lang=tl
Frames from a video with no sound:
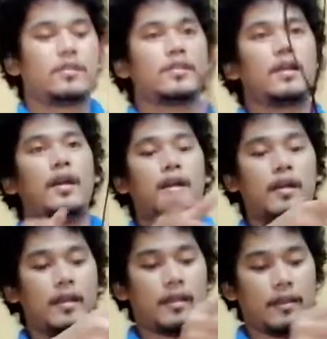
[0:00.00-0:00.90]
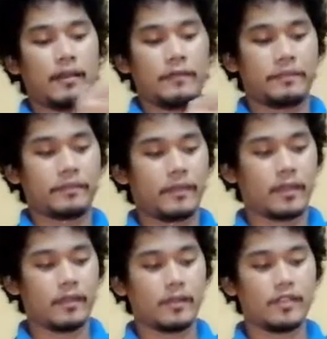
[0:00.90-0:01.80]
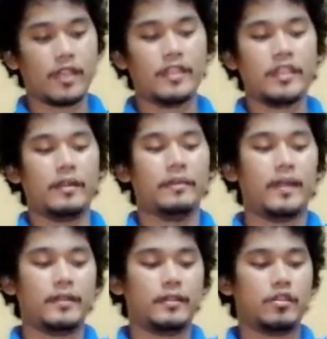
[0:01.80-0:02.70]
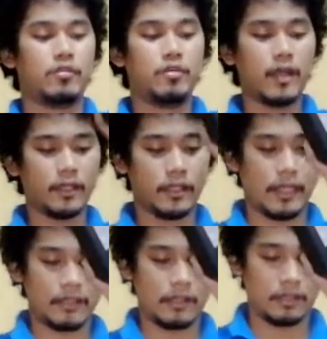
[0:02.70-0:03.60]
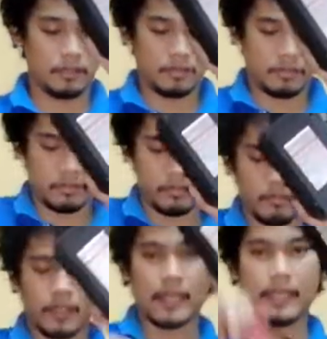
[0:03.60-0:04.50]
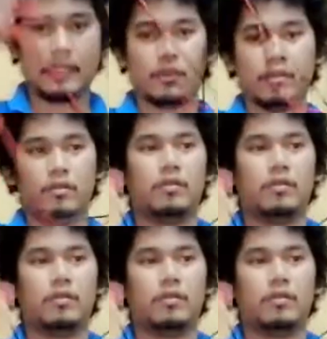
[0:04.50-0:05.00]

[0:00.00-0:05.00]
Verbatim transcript: sa charger naman. Subukan din natin 'to gana to.